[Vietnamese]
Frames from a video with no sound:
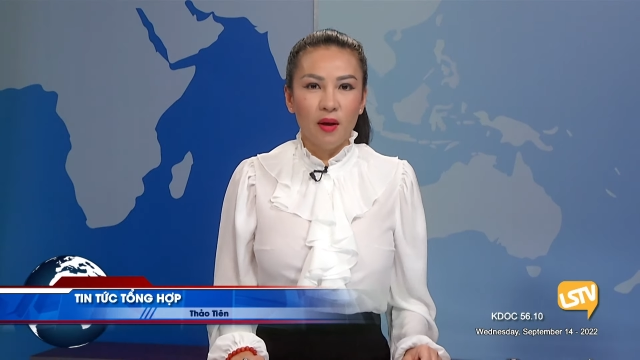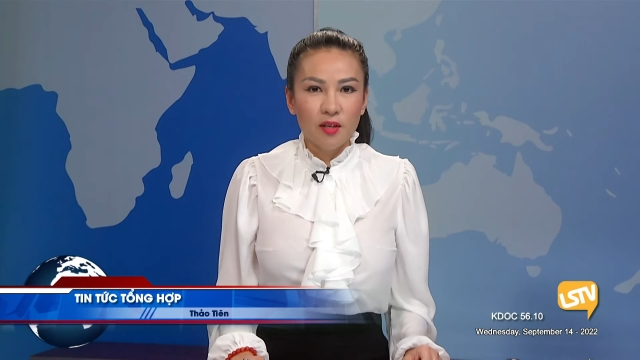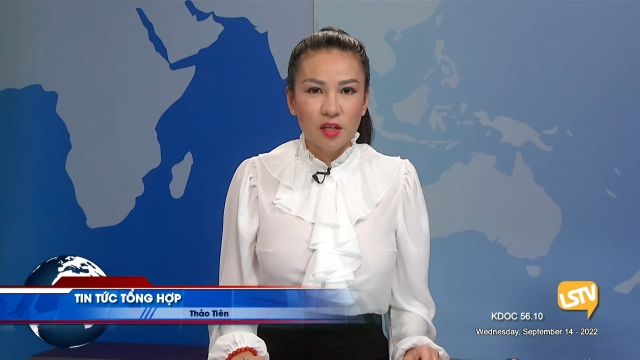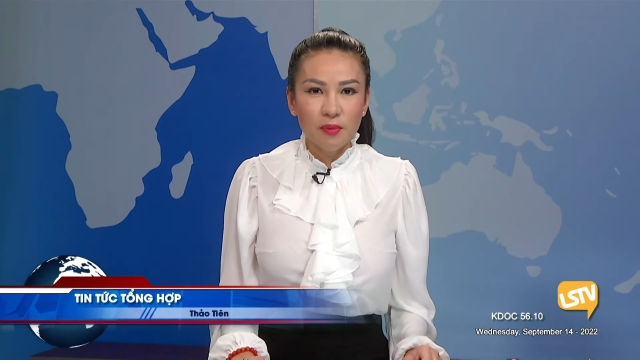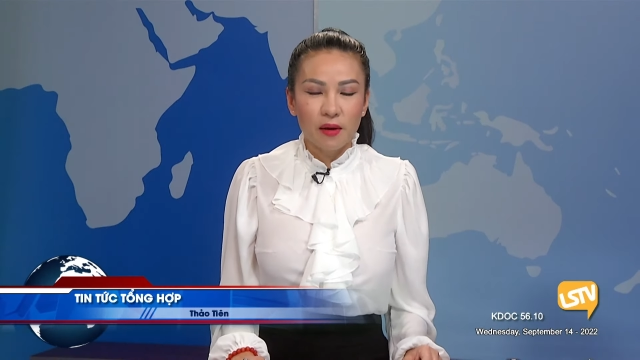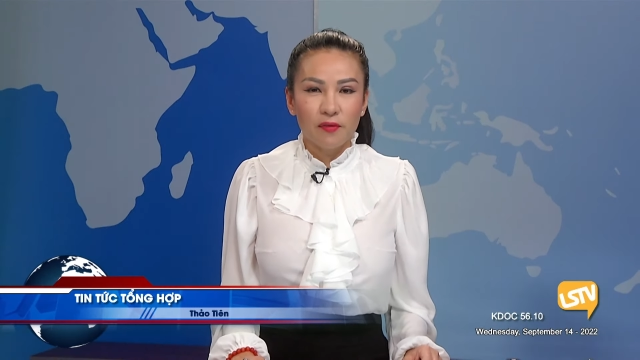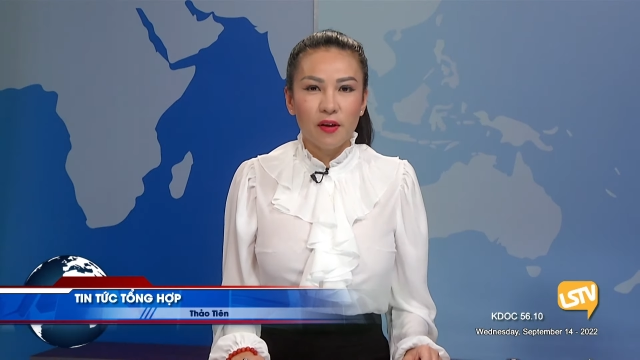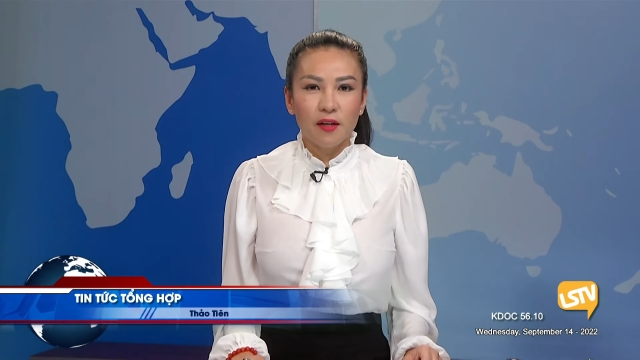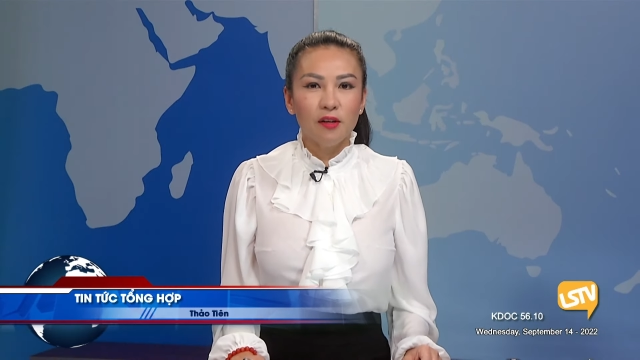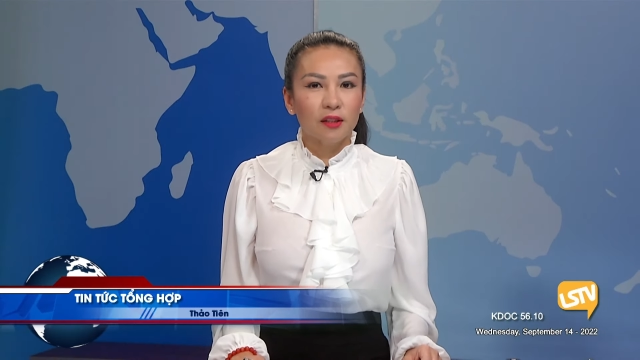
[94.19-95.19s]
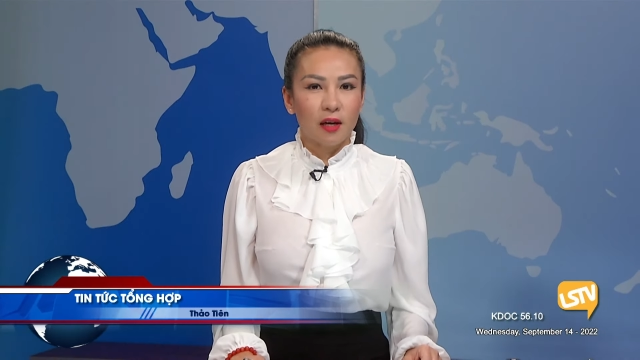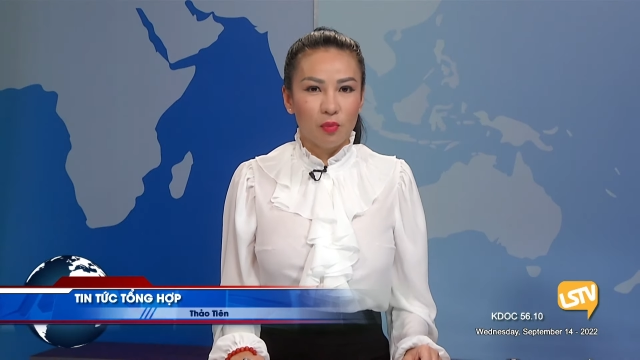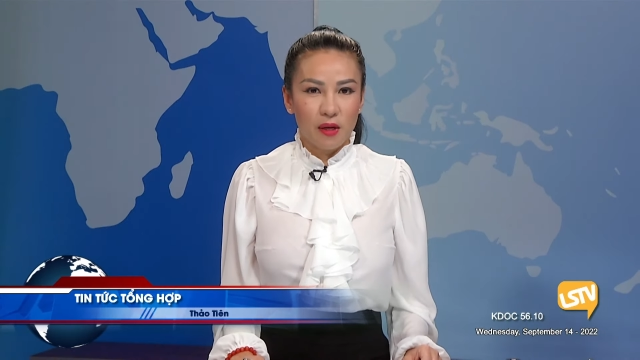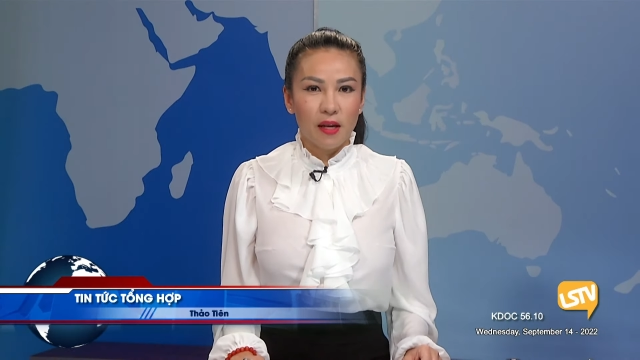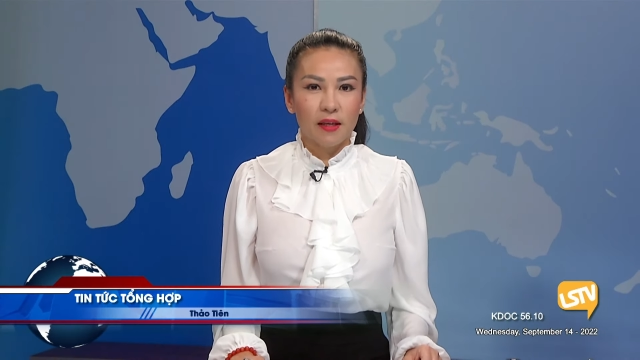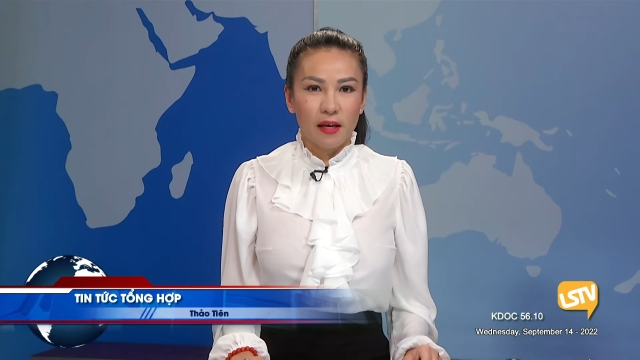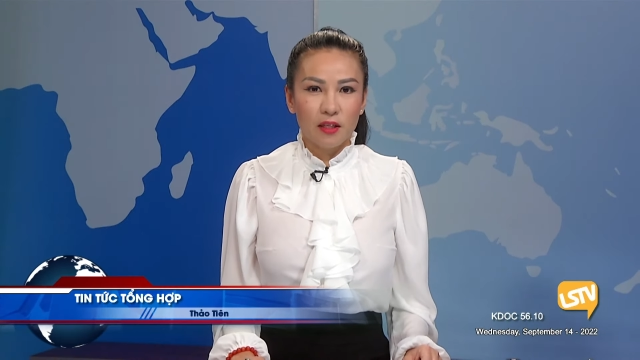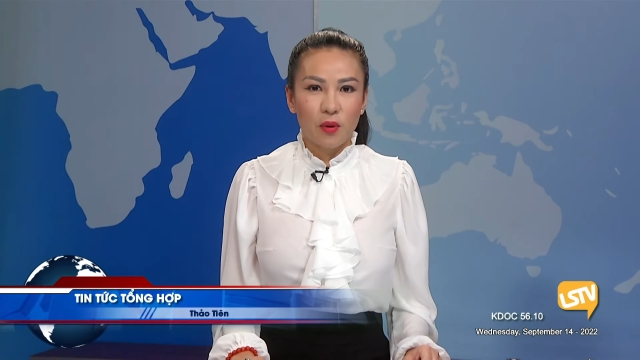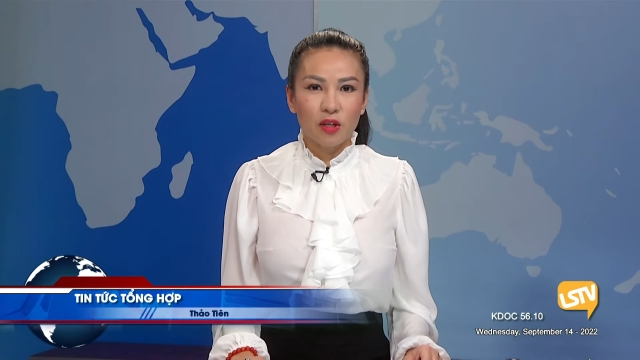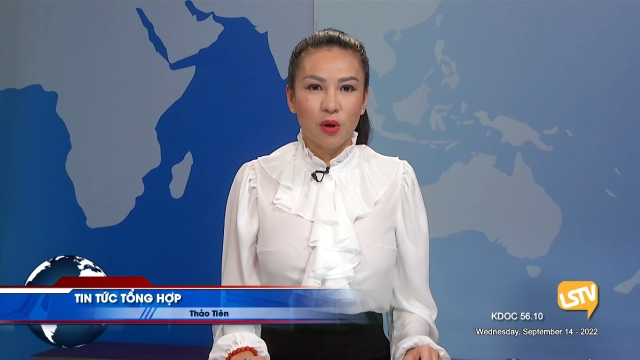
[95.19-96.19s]
Xóm cà phê đường tàu bị đề nghị
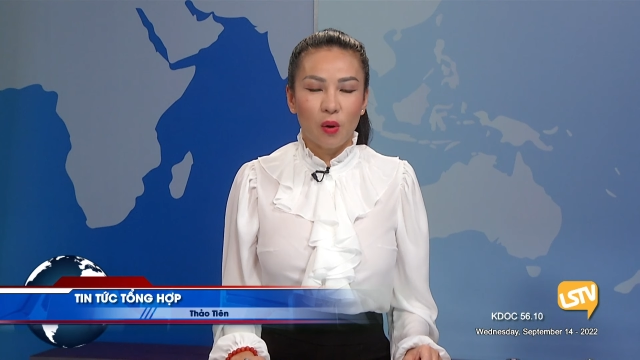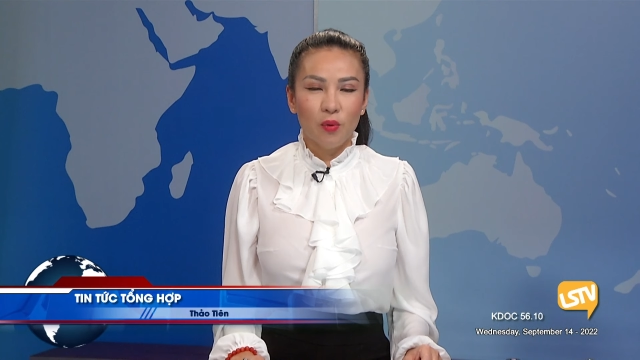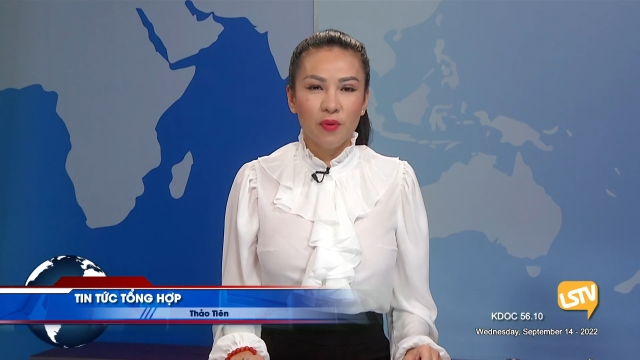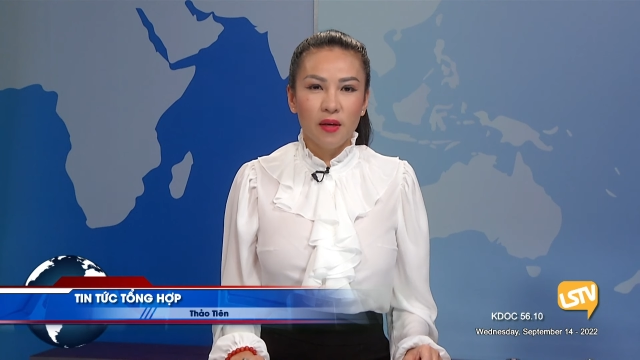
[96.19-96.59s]
xóa sổ.